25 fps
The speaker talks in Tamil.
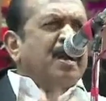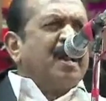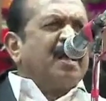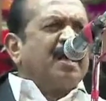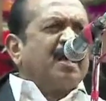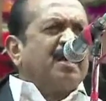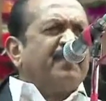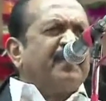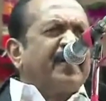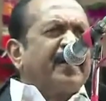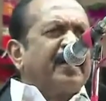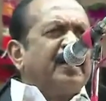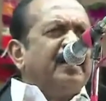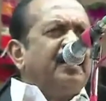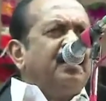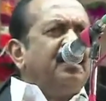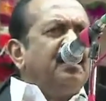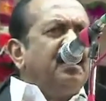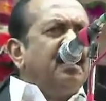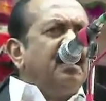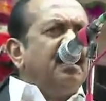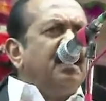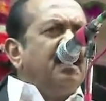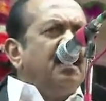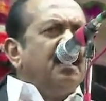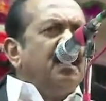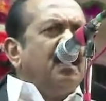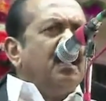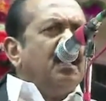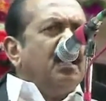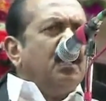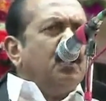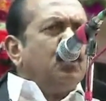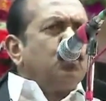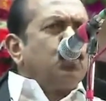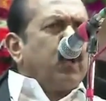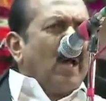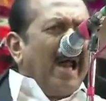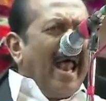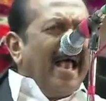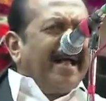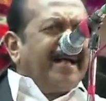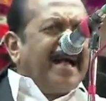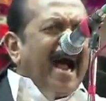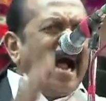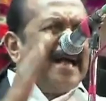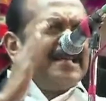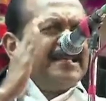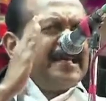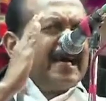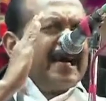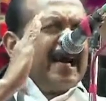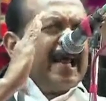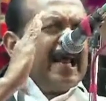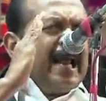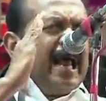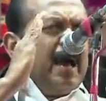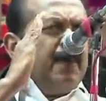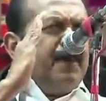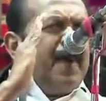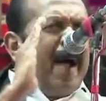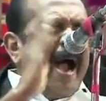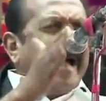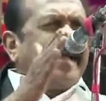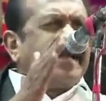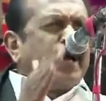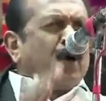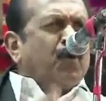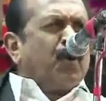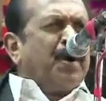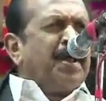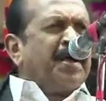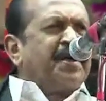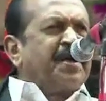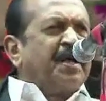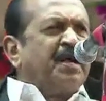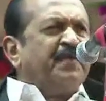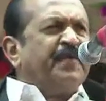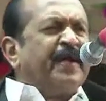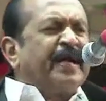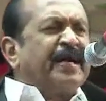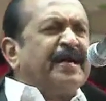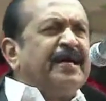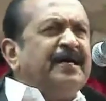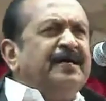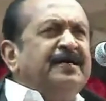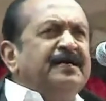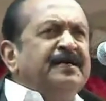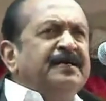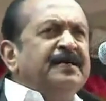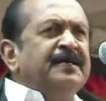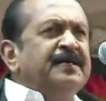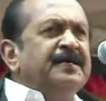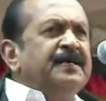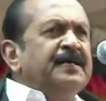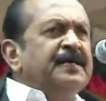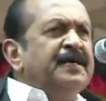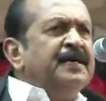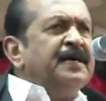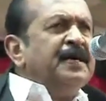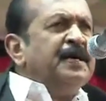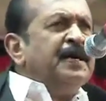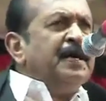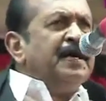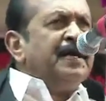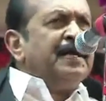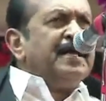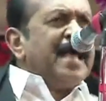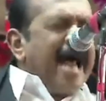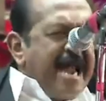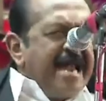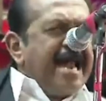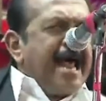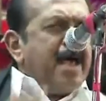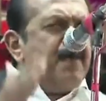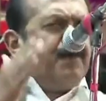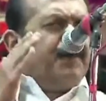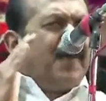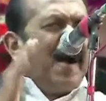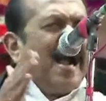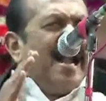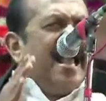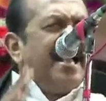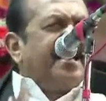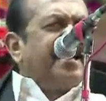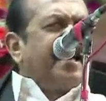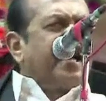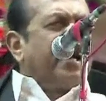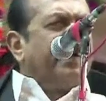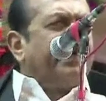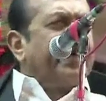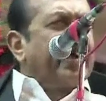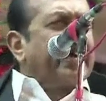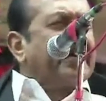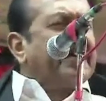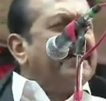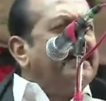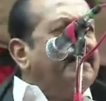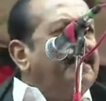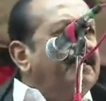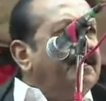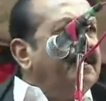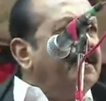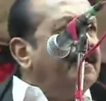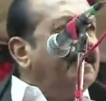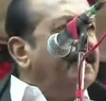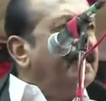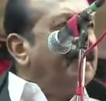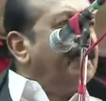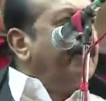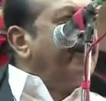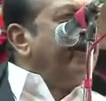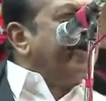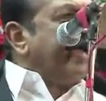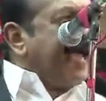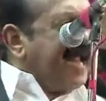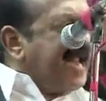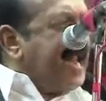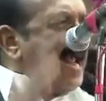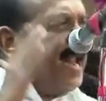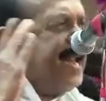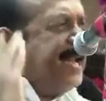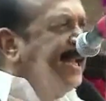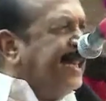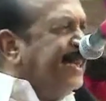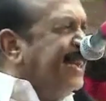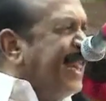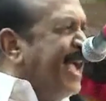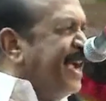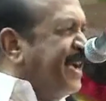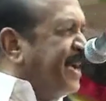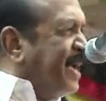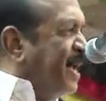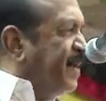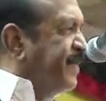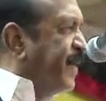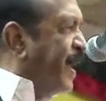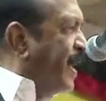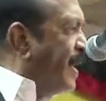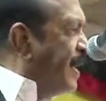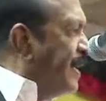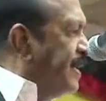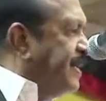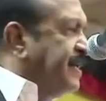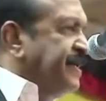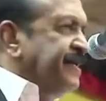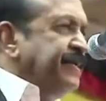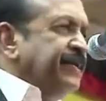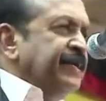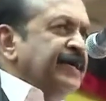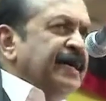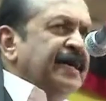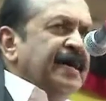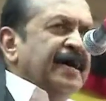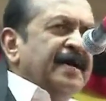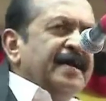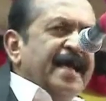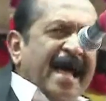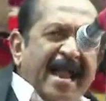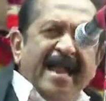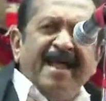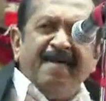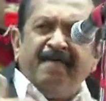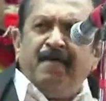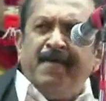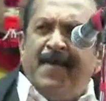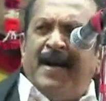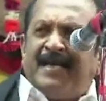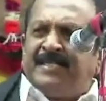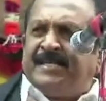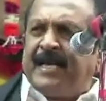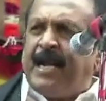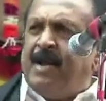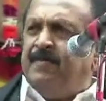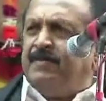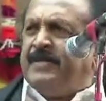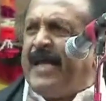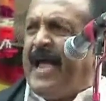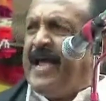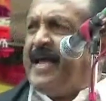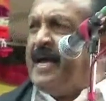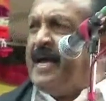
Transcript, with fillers: நான் சுத்தி வளைச்சு பேச விரும்பல தொலைக்காட்சிகளிலே பேட்டி கொடுக்கிறவர்கள் என்னை படிக்கிறவர்கள் என்னை நிந்திக்கிறவர்கள் என்னை விமர்சனம்